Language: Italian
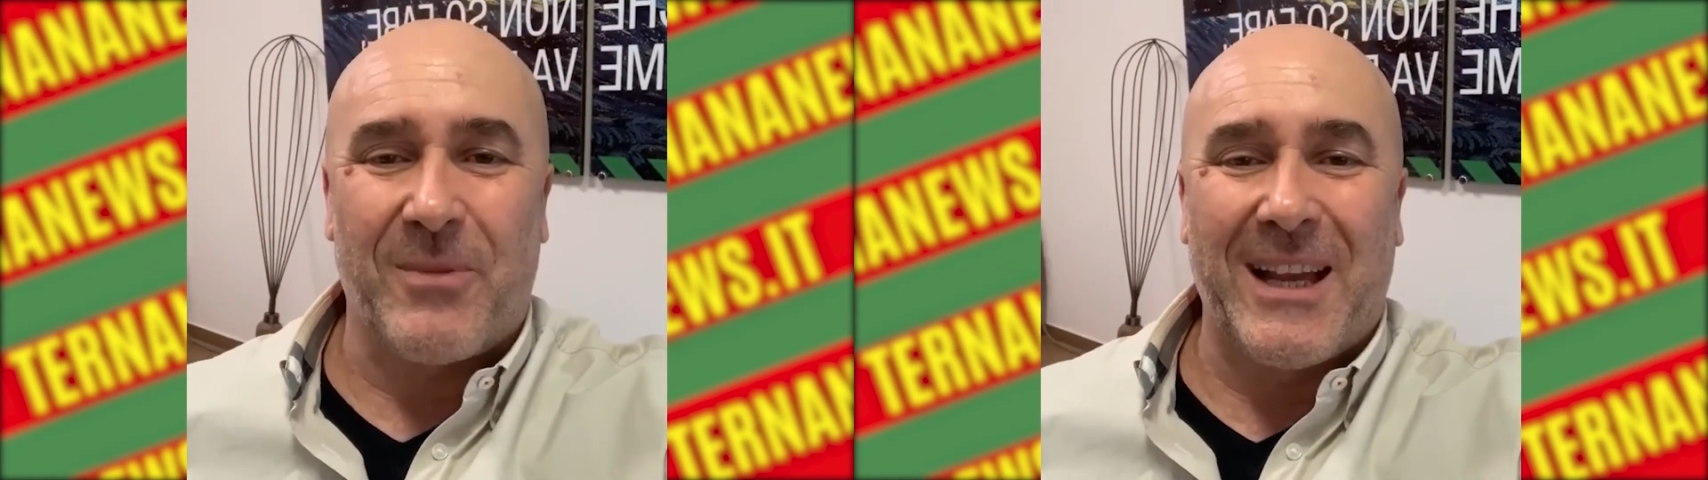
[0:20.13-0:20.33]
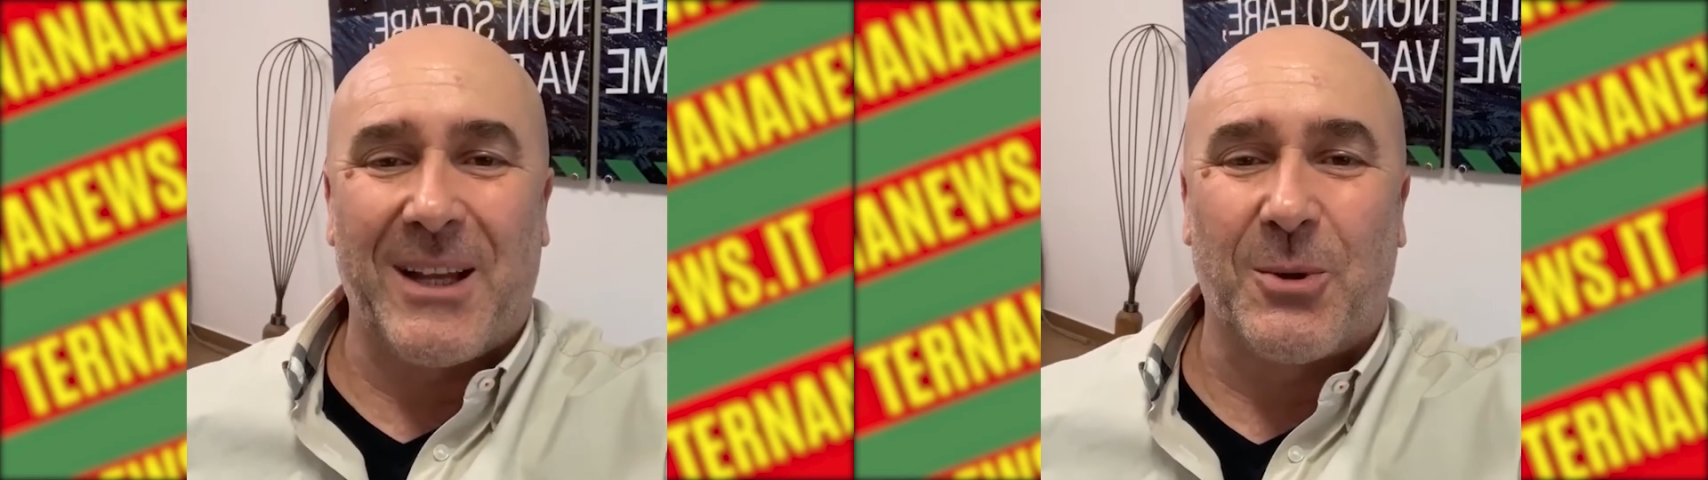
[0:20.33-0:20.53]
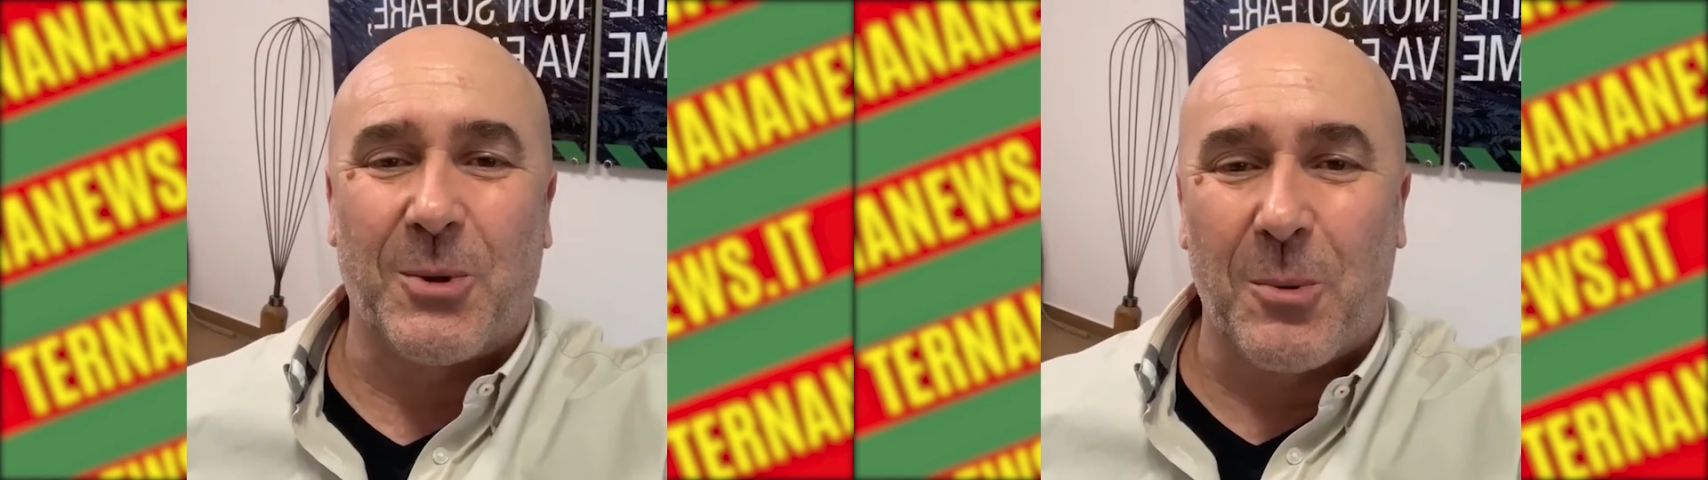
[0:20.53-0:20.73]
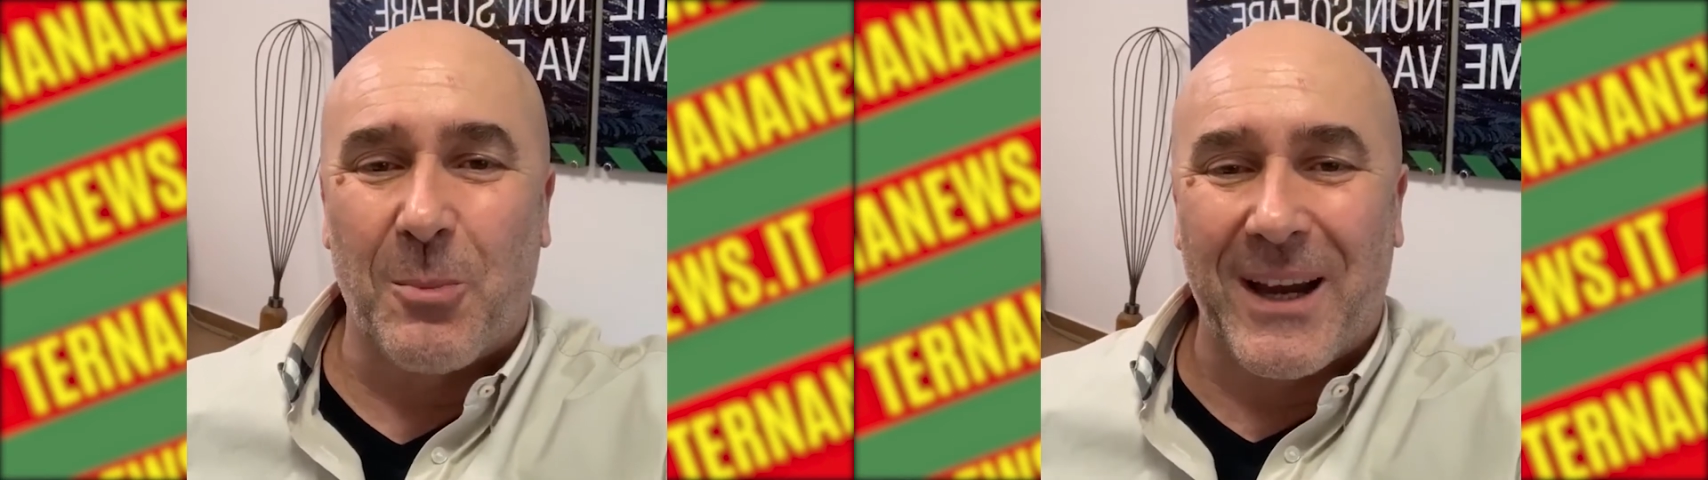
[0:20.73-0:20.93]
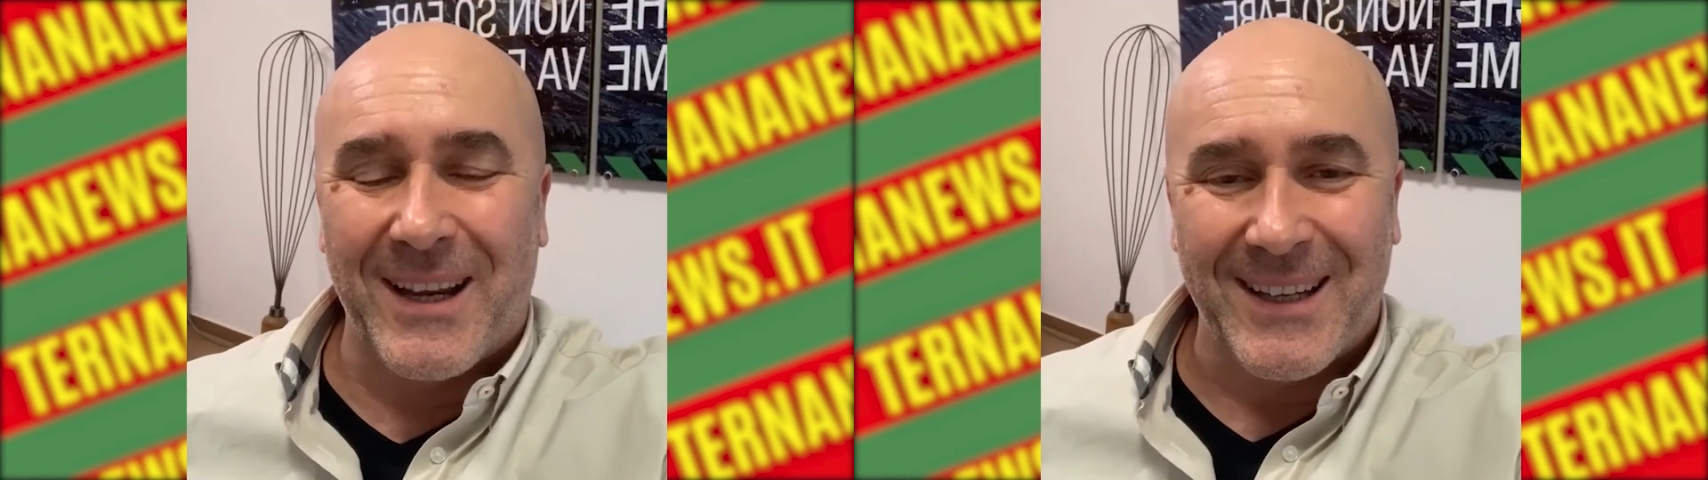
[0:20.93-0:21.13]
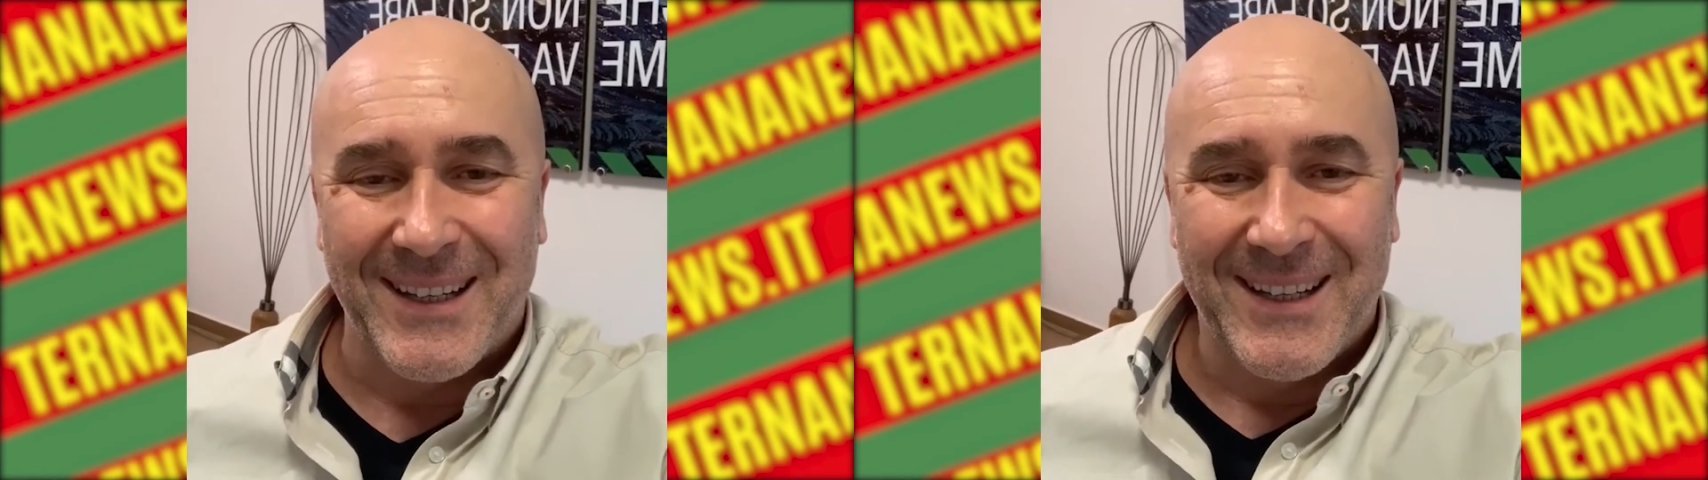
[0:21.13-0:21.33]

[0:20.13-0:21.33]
dato che ormai